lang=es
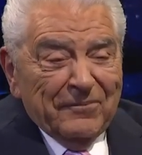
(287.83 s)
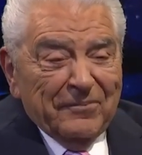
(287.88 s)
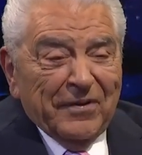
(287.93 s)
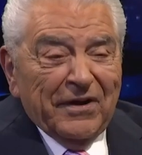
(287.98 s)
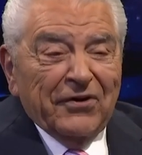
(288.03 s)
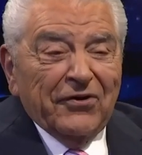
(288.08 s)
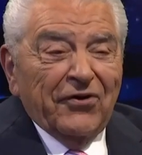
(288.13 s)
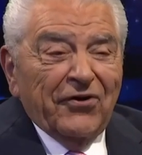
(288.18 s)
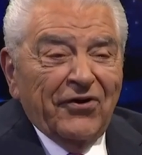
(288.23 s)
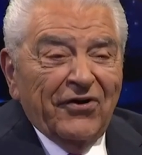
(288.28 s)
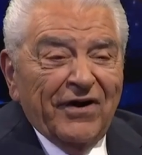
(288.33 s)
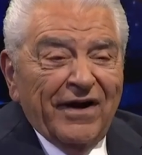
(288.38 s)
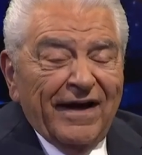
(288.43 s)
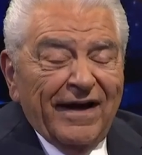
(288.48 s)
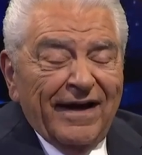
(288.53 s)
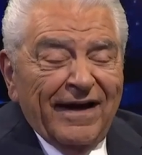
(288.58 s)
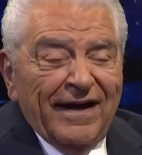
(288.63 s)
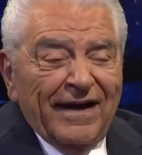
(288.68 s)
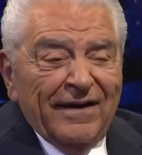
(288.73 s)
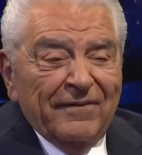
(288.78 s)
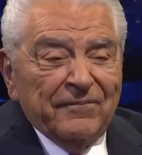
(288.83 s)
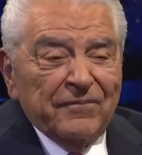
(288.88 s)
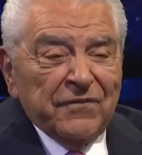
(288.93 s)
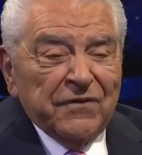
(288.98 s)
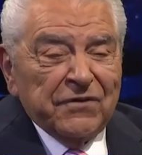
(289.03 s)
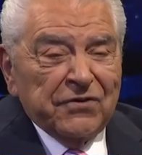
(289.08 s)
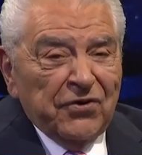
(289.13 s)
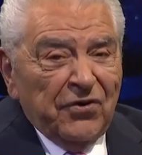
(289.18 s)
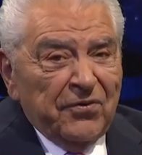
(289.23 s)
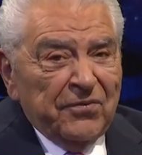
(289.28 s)
Pero eh,
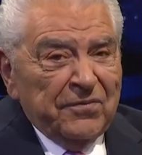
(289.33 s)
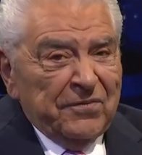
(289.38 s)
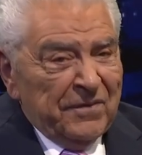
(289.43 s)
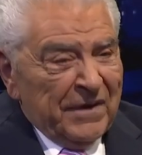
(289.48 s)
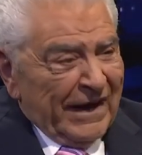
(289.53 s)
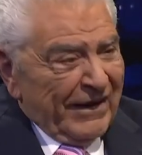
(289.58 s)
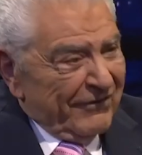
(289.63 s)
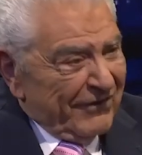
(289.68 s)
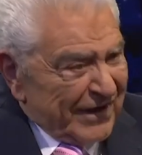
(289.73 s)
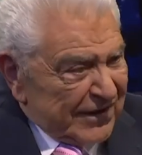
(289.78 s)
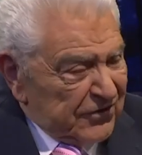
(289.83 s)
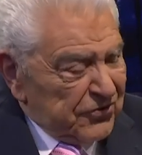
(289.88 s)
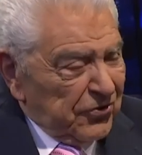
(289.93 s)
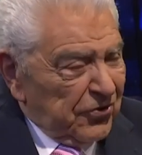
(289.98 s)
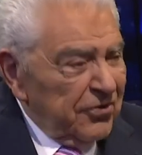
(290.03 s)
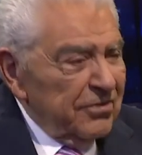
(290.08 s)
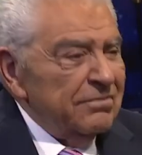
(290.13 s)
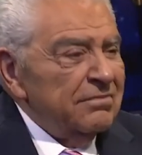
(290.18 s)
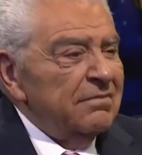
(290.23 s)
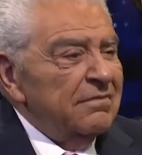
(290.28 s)
yo he visto,